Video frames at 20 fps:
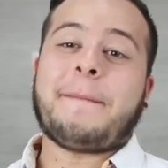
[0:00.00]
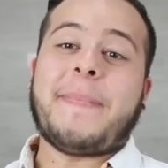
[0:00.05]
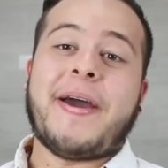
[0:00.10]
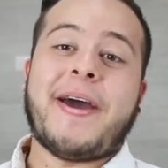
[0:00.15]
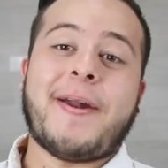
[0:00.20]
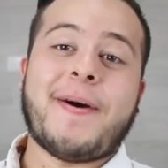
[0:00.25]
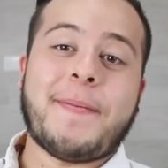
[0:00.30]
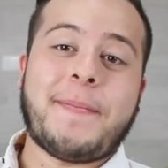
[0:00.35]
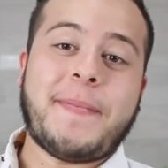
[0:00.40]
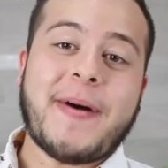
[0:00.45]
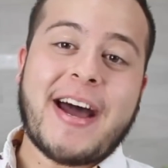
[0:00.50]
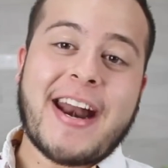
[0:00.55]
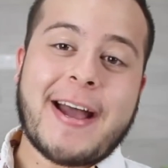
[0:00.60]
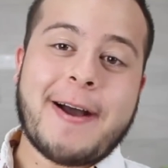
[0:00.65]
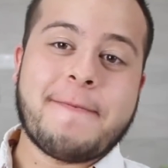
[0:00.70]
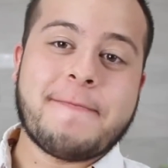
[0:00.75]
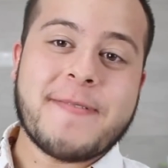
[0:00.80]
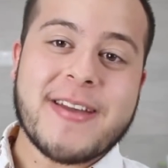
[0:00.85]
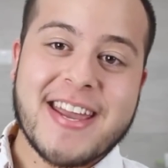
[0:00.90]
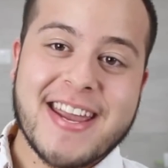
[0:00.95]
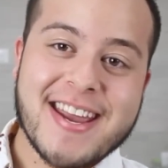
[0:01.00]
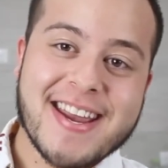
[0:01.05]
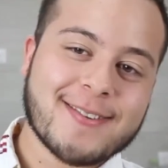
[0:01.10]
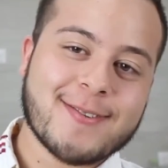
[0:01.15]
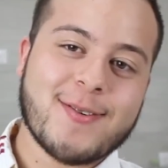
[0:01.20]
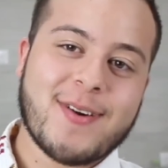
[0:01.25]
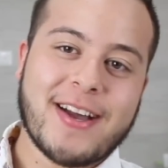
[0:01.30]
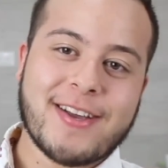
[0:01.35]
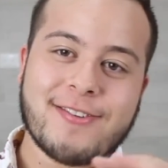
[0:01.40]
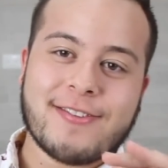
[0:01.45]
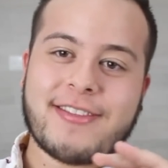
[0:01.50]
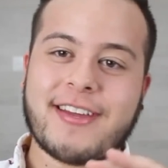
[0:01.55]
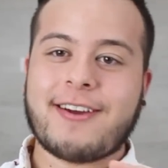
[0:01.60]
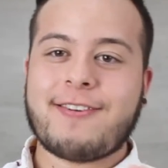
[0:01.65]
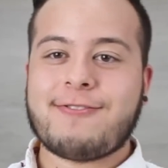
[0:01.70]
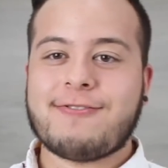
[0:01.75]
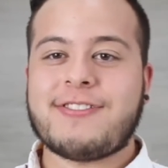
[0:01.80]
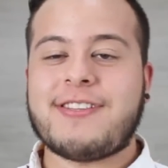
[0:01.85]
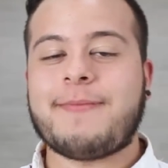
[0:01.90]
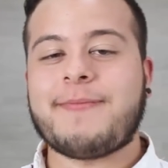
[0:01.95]
Pero para mí no hay
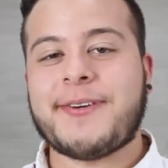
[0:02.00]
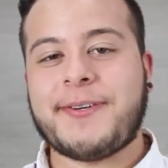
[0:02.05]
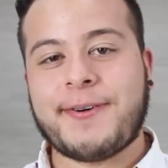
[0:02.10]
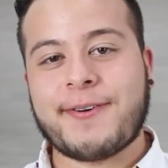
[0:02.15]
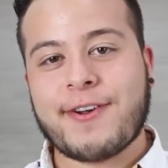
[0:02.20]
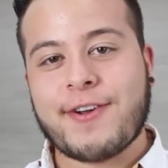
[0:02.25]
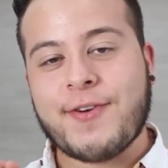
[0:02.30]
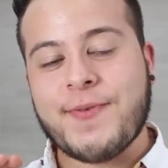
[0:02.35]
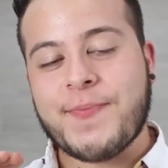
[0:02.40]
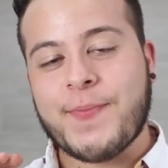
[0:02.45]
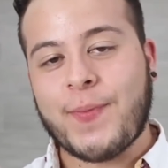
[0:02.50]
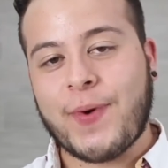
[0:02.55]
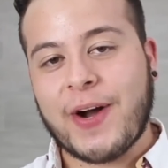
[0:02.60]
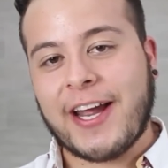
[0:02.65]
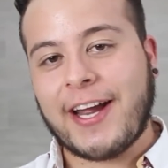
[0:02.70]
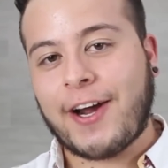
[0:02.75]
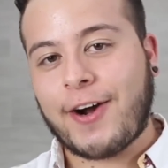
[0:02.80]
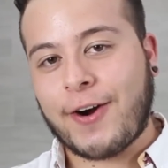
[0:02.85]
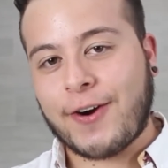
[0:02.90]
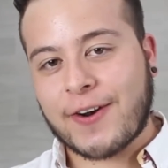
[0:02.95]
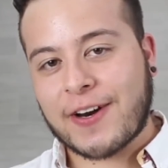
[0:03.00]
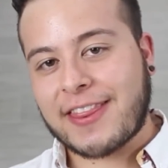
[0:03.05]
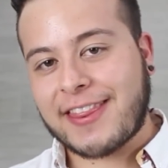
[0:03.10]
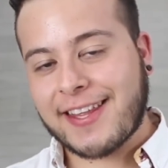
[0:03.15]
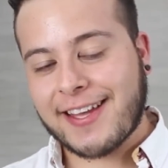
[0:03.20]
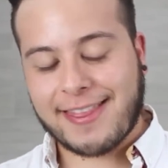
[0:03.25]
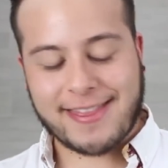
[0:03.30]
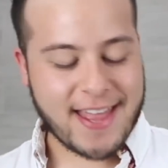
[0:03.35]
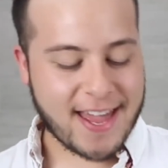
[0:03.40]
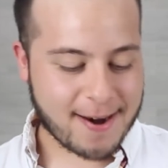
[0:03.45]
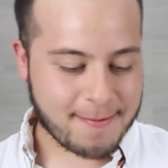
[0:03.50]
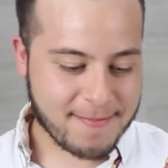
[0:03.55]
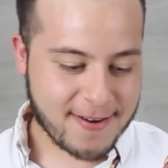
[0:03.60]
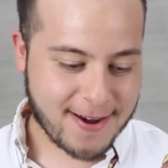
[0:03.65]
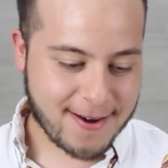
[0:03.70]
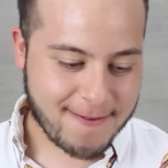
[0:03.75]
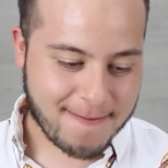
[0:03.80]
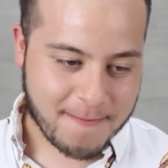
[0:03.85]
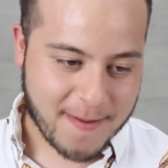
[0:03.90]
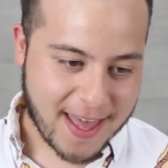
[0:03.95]
otra cosa mejor que un buen corte
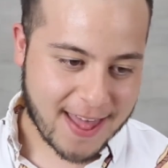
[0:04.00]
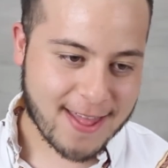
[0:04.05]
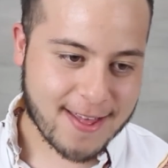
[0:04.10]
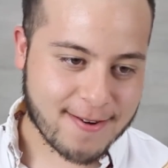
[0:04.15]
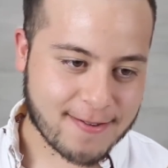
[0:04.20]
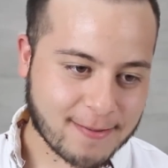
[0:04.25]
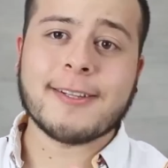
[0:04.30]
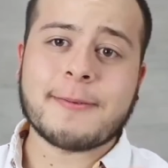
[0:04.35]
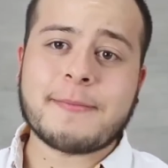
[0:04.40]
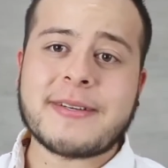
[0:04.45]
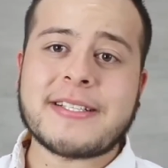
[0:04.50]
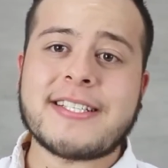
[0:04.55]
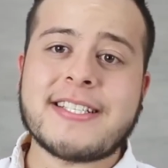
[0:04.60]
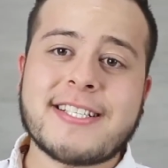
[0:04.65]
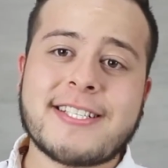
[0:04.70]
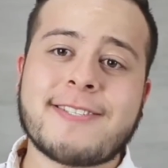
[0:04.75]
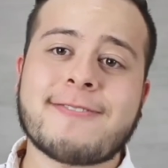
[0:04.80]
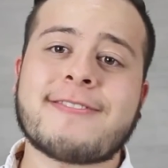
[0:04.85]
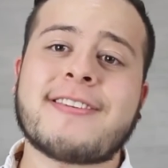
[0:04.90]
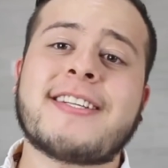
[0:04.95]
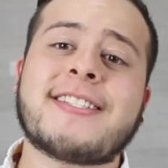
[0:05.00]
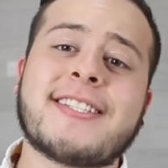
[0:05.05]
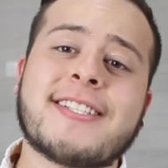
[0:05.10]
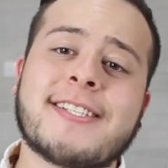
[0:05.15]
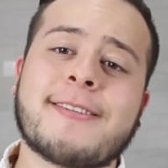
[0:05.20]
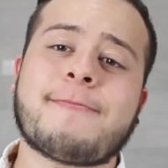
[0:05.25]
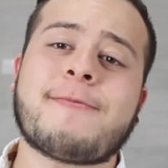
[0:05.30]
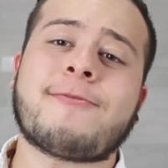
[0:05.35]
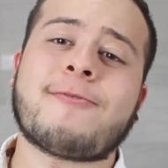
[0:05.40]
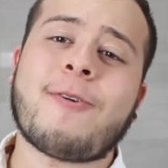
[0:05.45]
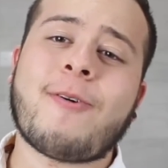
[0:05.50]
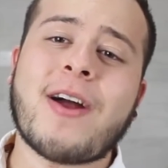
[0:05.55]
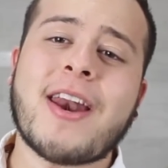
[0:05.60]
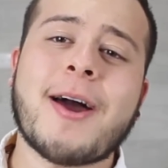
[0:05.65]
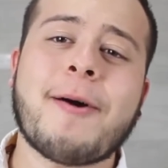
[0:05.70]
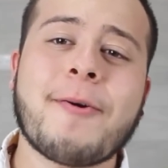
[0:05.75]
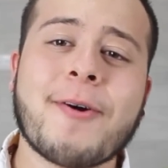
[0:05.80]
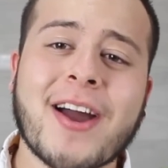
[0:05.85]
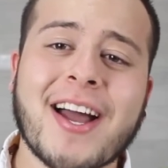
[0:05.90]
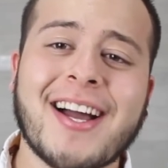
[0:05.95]
término medio. Lo más delicioso, esta se me hizo agua
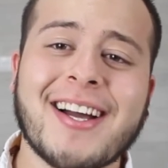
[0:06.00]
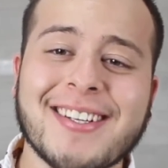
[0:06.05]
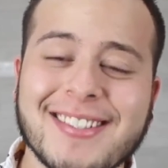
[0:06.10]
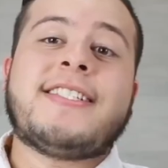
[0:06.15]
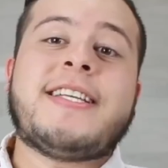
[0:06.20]
la boca.